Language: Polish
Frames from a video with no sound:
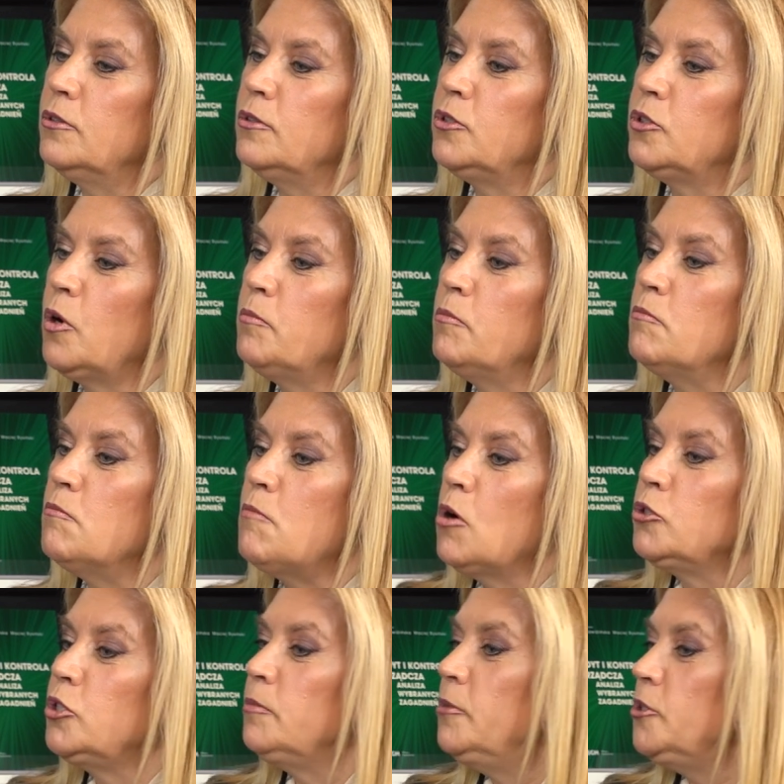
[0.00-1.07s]
co
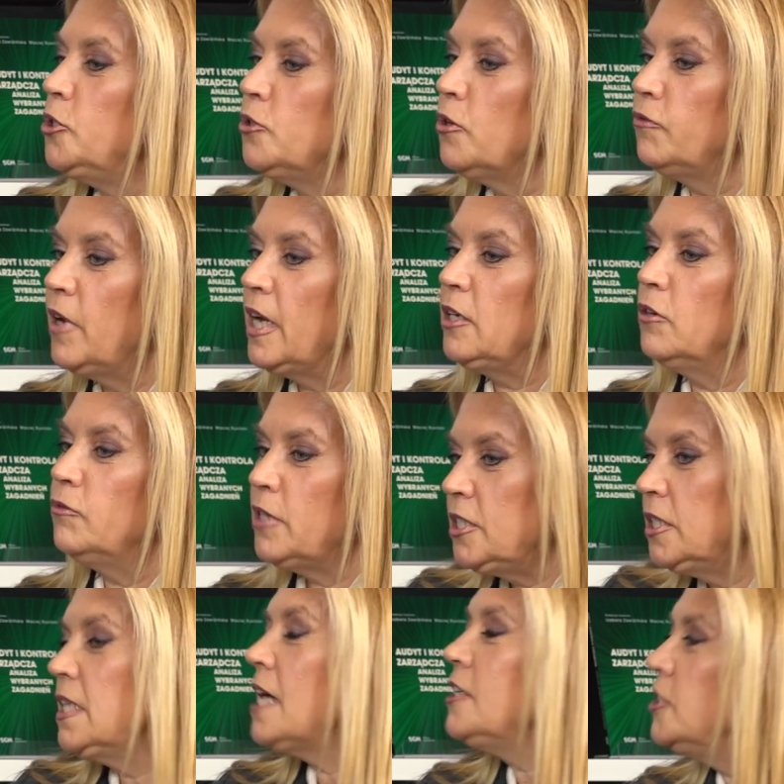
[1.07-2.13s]
może być nowego,
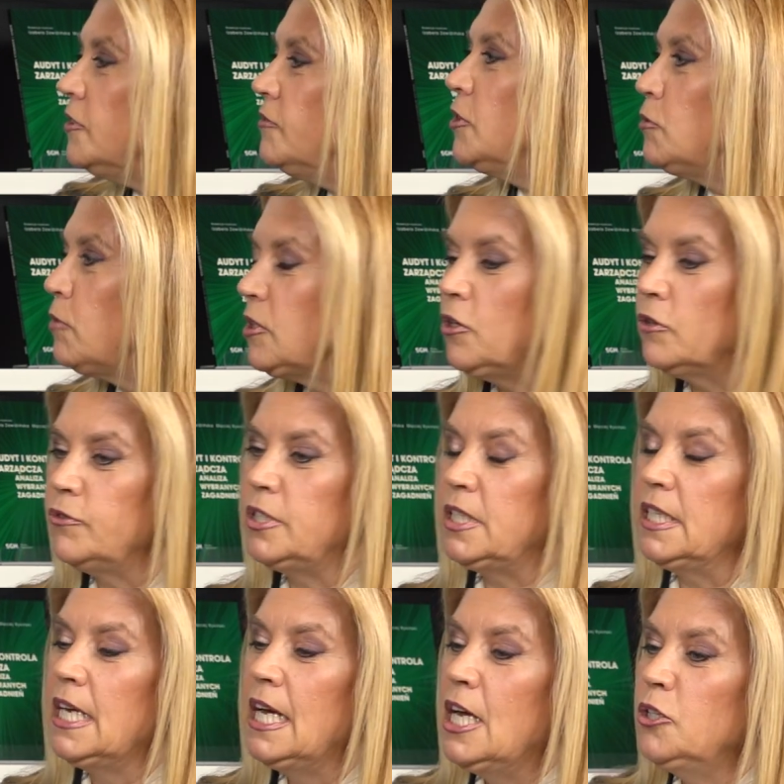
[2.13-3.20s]
właśnie nasi
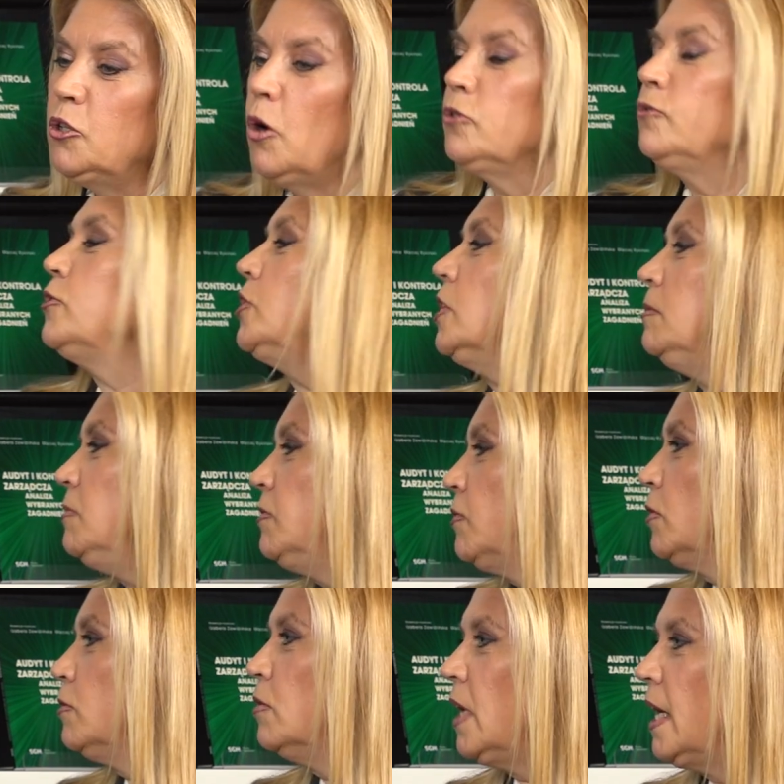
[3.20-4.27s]
wykładowcy, no, otworzyli mi w
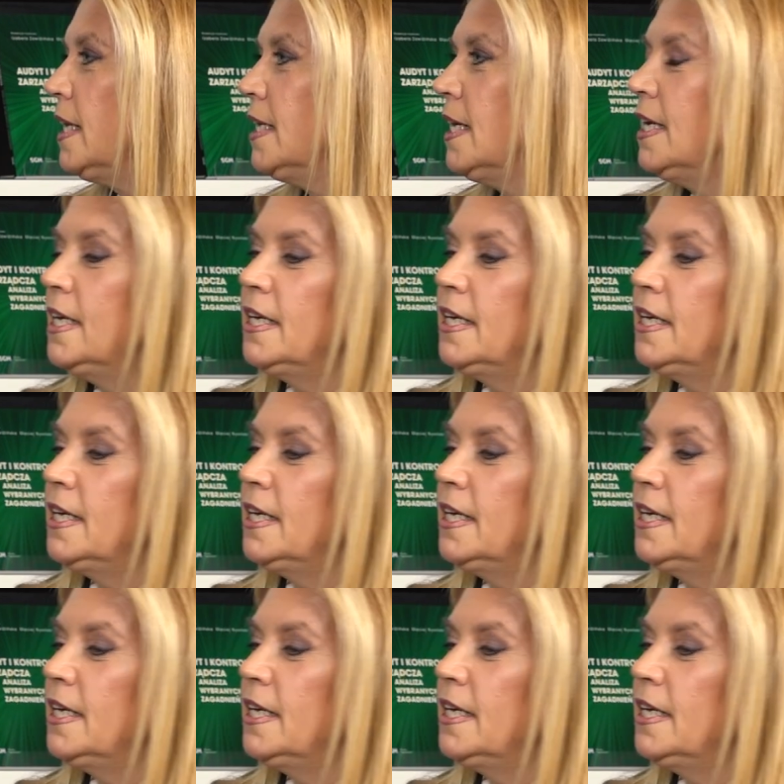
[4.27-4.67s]
ogóle